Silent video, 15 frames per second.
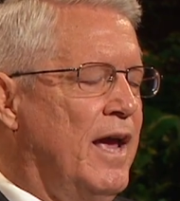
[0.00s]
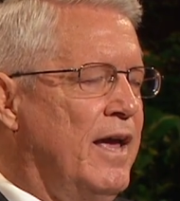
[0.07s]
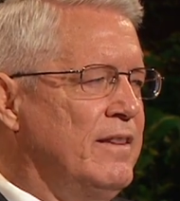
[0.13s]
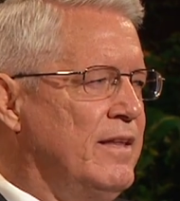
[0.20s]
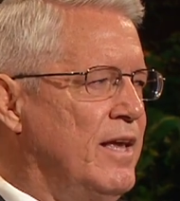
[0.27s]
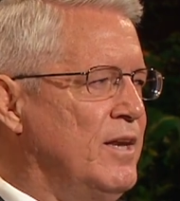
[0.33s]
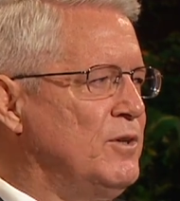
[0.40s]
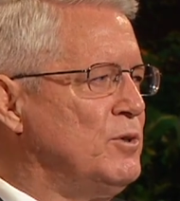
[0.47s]

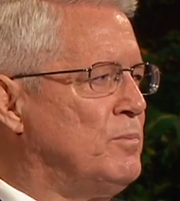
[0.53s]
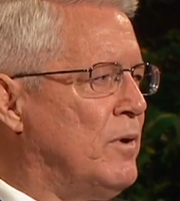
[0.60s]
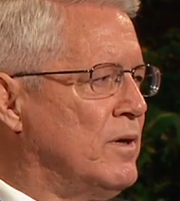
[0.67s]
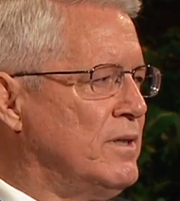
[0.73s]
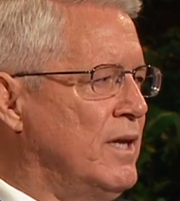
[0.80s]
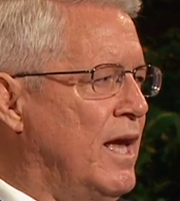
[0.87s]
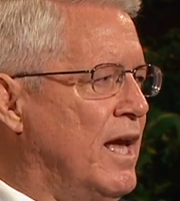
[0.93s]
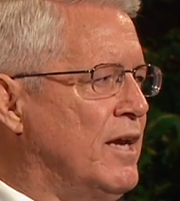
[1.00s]
悔い改め
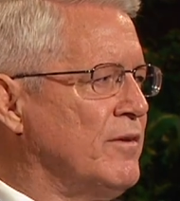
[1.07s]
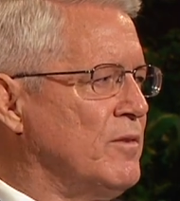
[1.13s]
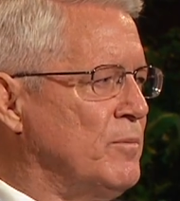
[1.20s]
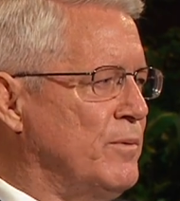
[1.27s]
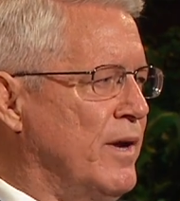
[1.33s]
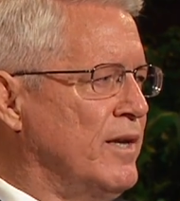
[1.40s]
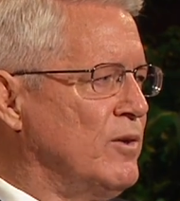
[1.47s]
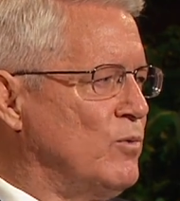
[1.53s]
が必要な
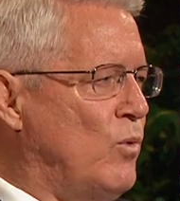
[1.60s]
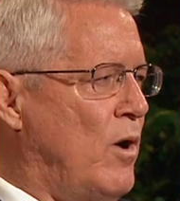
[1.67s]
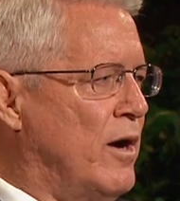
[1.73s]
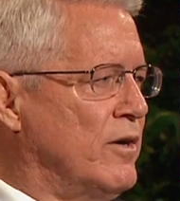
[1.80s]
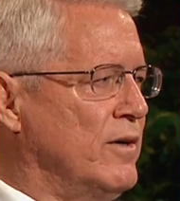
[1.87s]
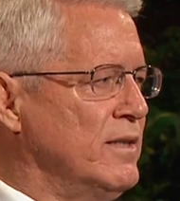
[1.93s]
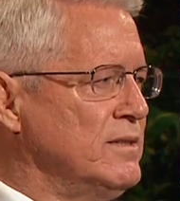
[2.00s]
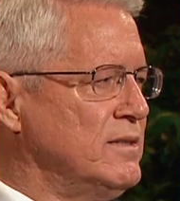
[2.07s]
ことがあったか
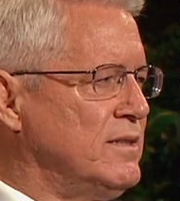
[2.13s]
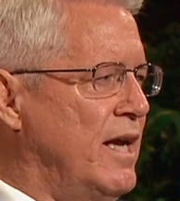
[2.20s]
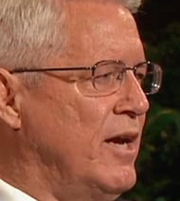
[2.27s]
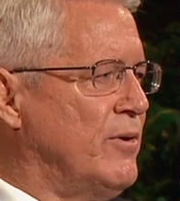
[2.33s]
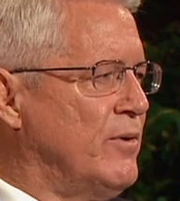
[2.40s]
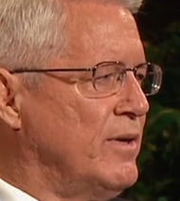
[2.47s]
どうかを考